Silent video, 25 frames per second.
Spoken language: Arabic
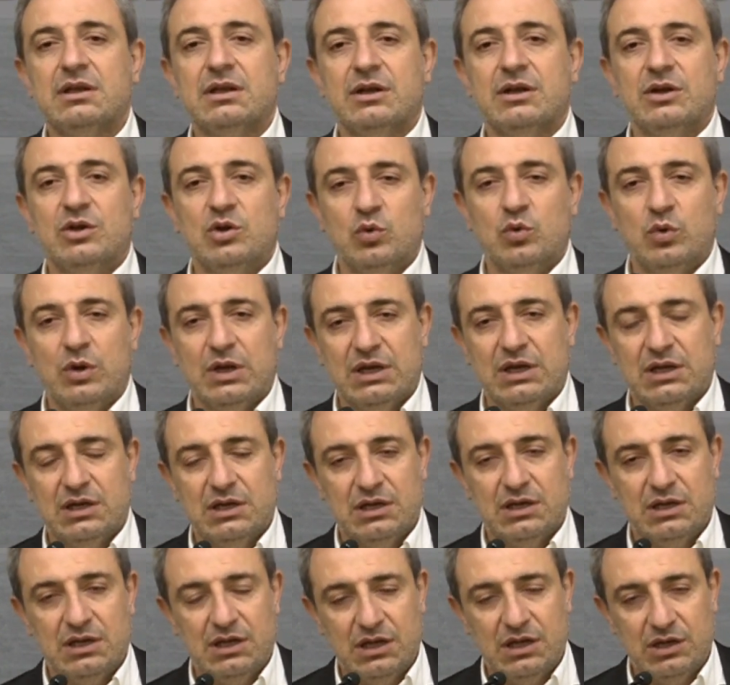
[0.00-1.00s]

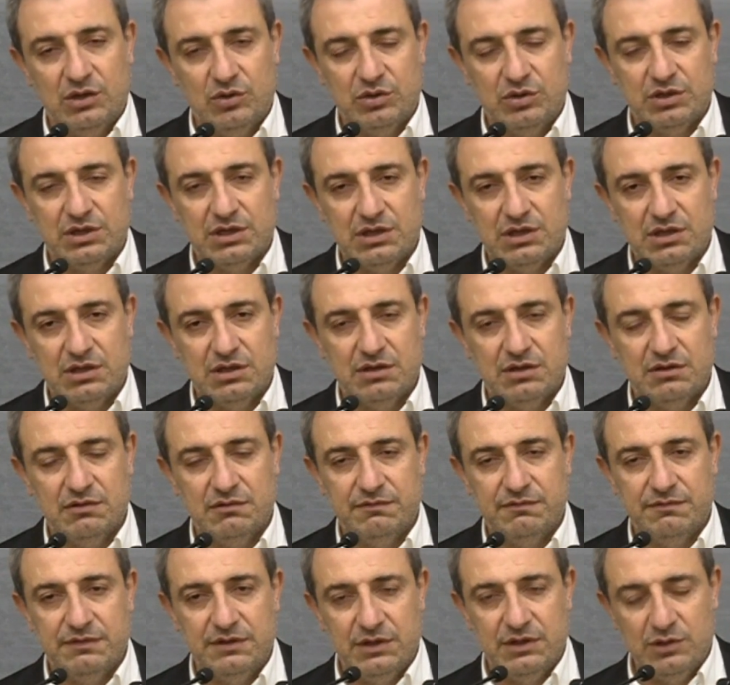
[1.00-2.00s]
الدول الأخرى
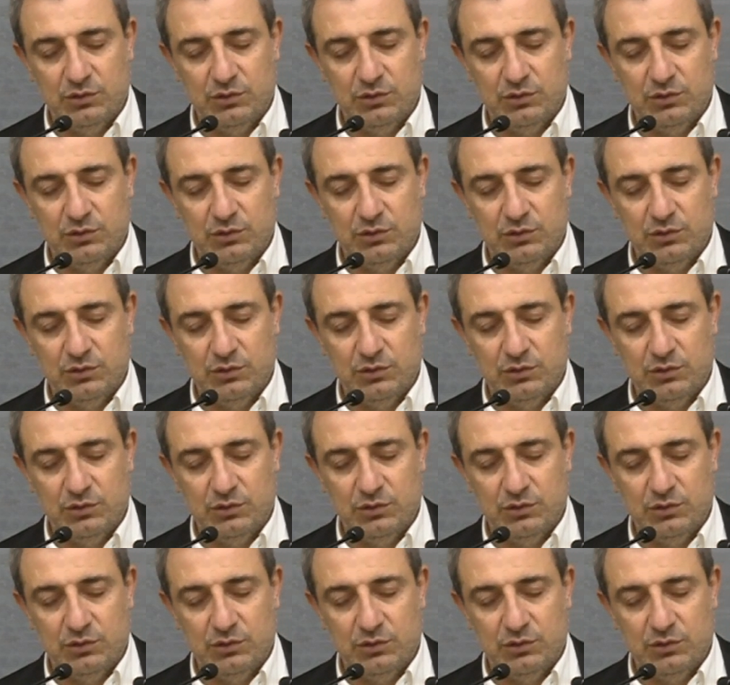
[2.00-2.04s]
في